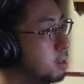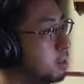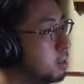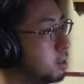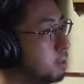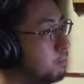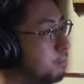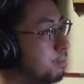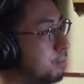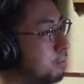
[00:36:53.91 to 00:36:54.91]
うん
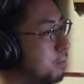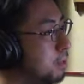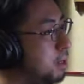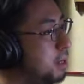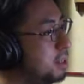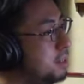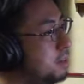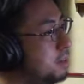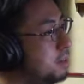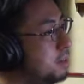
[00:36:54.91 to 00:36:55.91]
ランハゲ
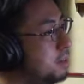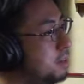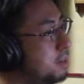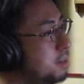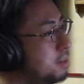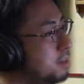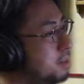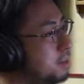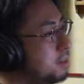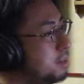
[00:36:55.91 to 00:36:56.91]
結構強いらしいよ
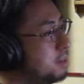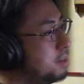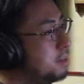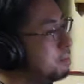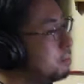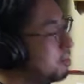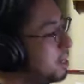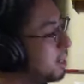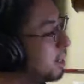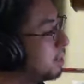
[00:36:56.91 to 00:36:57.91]
匿名さんなん
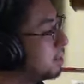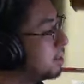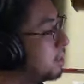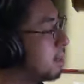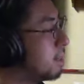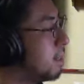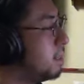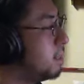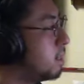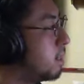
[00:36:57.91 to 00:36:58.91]
か噂に聞いたら
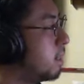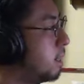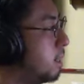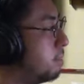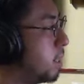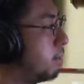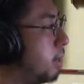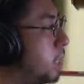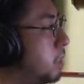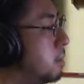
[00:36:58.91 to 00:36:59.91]
結構
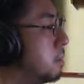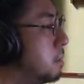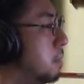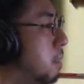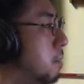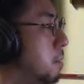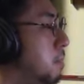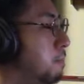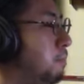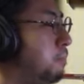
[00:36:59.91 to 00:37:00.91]
強いらしいよなん
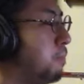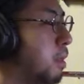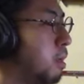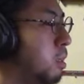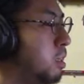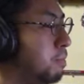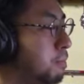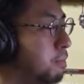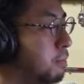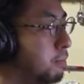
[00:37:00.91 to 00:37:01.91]
か背高いん
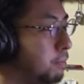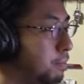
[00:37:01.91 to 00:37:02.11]
だってラン